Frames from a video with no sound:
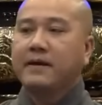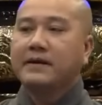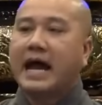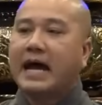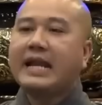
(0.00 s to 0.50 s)

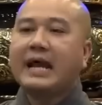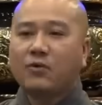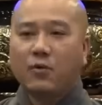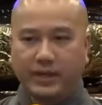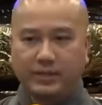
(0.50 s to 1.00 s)
đã là
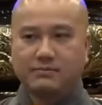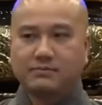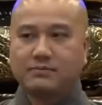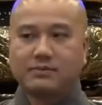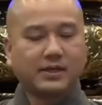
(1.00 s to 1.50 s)
nguyện
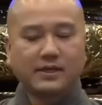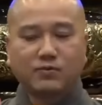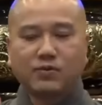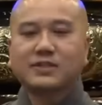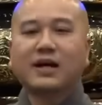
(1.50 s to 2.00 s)
thì
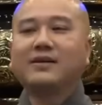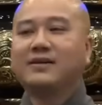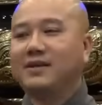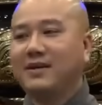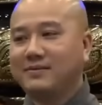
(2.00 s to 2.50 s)
không có sợ
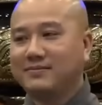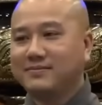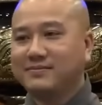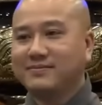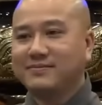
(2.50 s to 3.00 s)
gì hết.
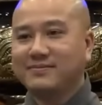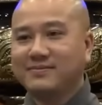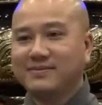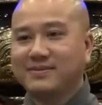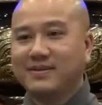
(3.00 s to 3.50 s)

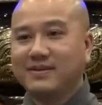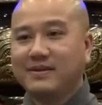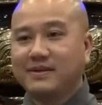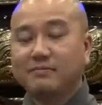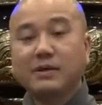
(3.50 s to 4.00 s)

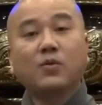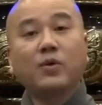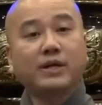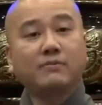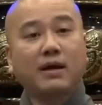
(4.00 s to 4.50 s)
Mình
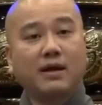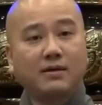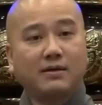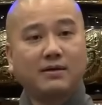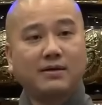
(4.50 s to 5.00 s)
nguyện
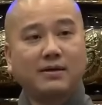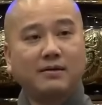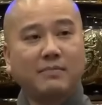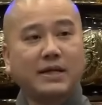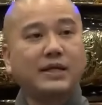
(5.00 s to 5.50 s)

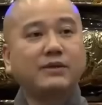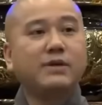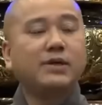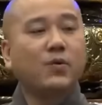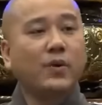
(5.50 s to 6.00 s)
mà nếu
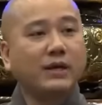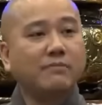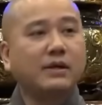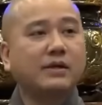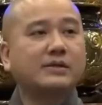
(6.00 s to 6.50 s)
mình
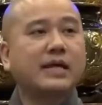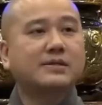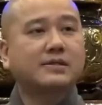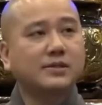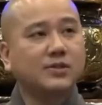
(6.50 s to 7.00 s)
nguyện mà người ta
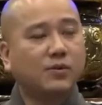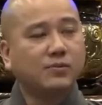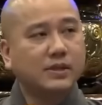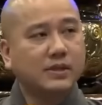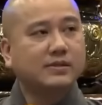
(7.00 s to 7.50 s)
sử
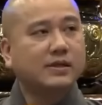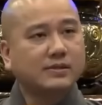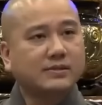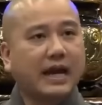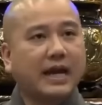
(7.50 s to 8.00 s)
dụng được
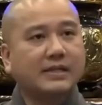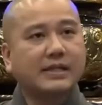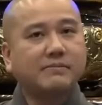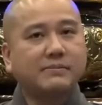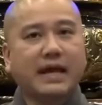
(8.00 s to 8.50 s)
tất cả
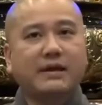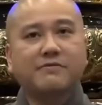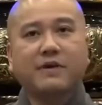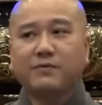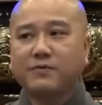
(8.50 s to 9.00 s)
tim
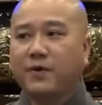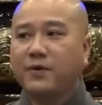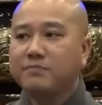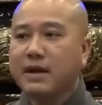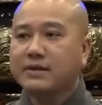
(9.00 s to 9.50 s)
gan phèo
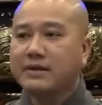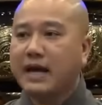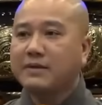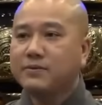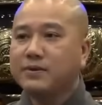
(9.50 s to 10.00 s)
phổi mắt
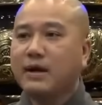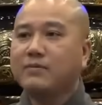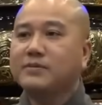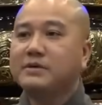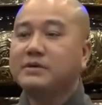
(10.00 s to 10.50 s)
tai mũi họng gì